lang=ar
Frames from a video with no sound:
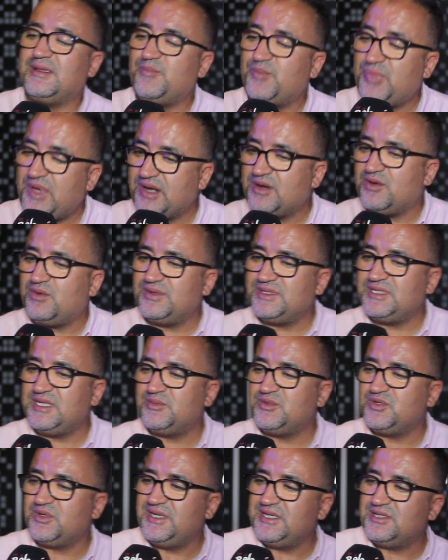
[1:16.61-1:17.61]
بار
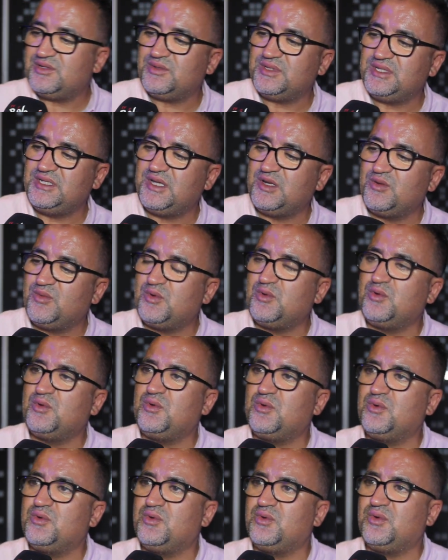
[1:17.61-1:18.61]
كونسيبسيون ليسونسيال هو لو
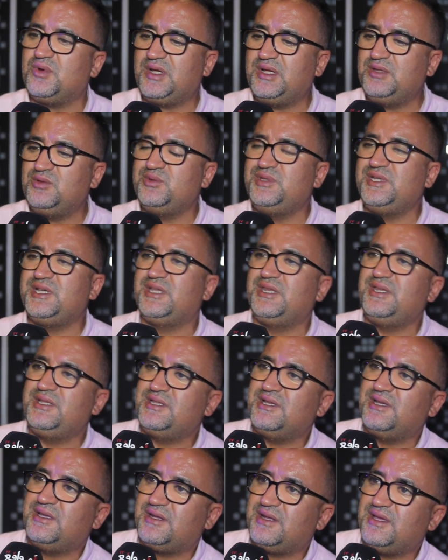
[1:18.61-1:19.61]
لوغو عنده دي
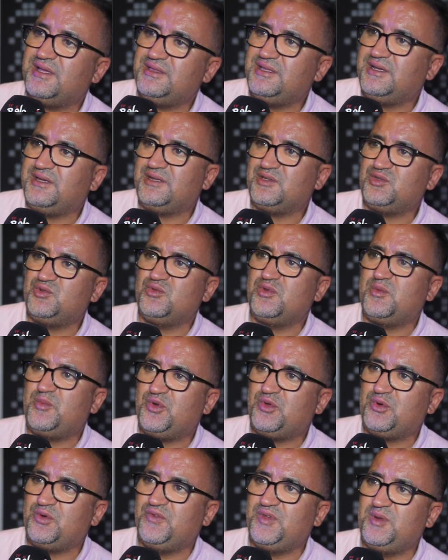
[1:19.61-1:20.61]
كريتير انترناسيونال
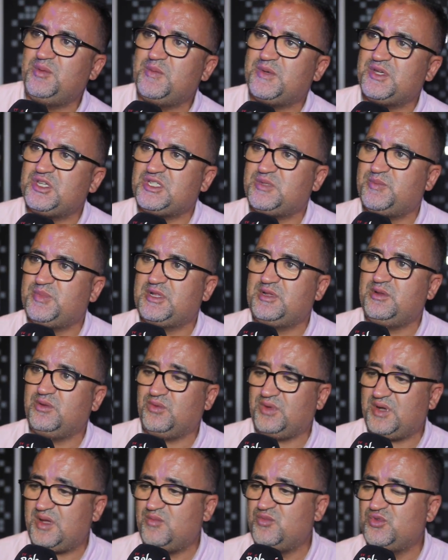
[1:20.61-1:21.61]
معروفين ما يمكنش
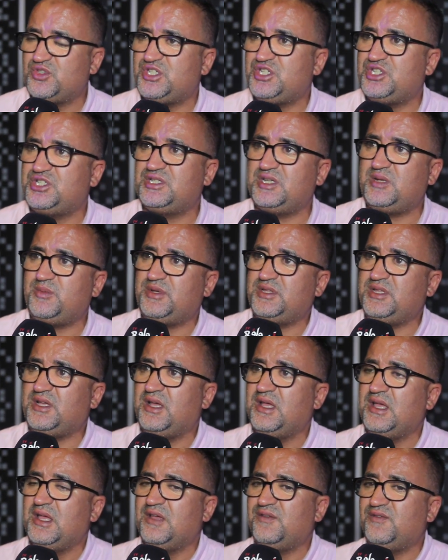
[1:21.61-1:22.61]
تبدلوه راه مسجل بعدا
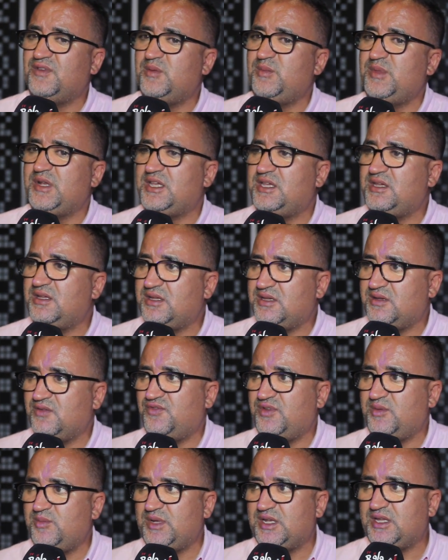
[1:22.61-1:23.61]
في الملكيه
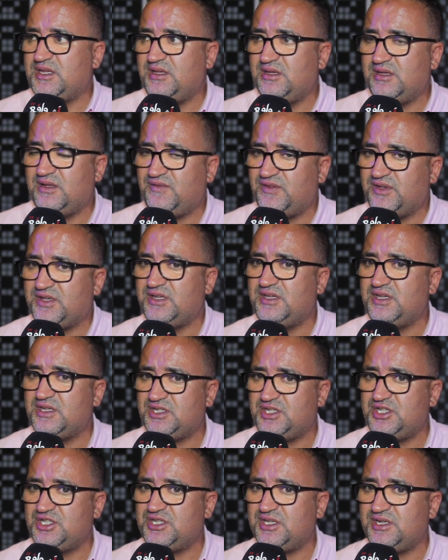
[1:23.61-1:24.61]
في الملكيه الفكريه
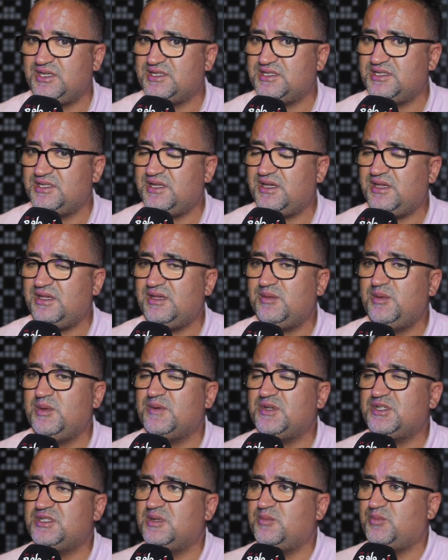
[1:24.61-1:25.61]
التجاريه الصناعيه ما
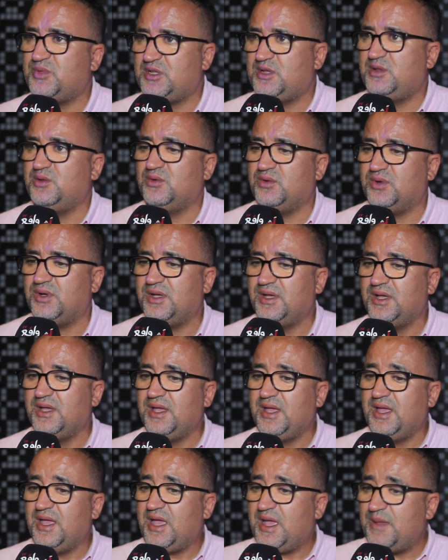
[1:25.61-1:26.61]
يمكنش نبدلوه
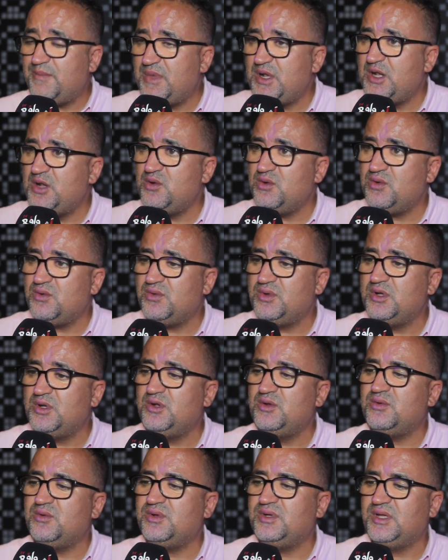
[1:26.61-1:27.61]
اما اللون
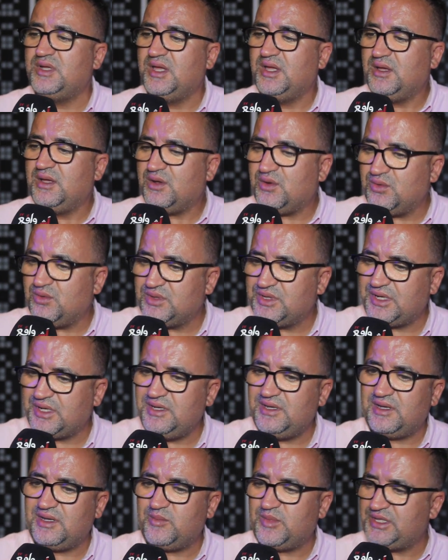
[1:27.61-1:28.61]
اللون خذ
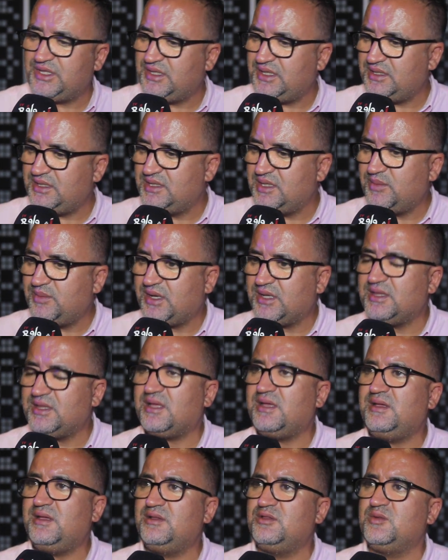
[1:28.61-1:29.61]
ريال مدريد دابا
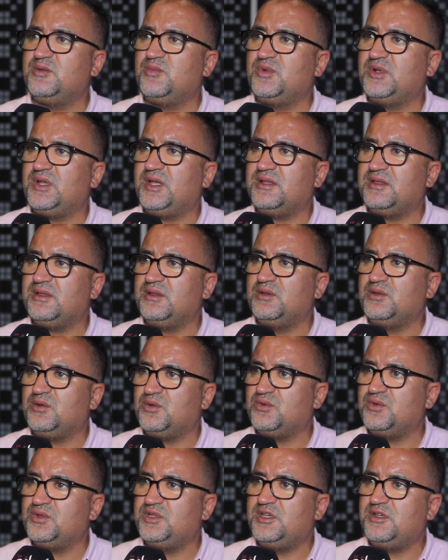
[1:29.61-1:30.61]
غتلقى عندهم
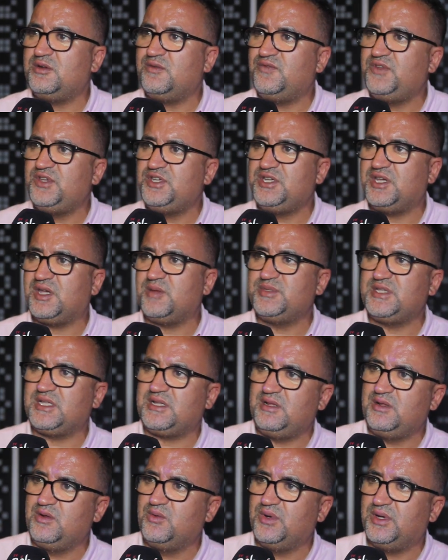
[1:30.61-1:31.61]
اللوغو ديالهم فيه شي خمسه
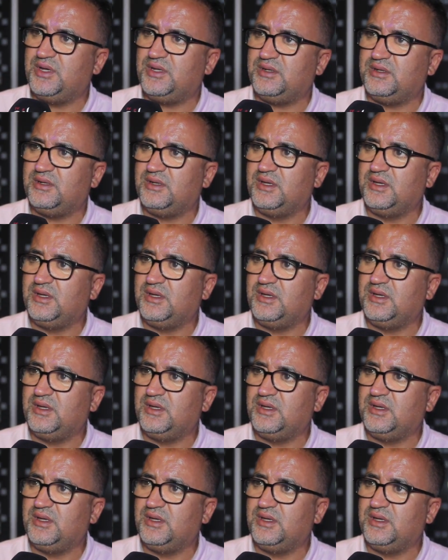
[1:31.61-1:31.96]
الوان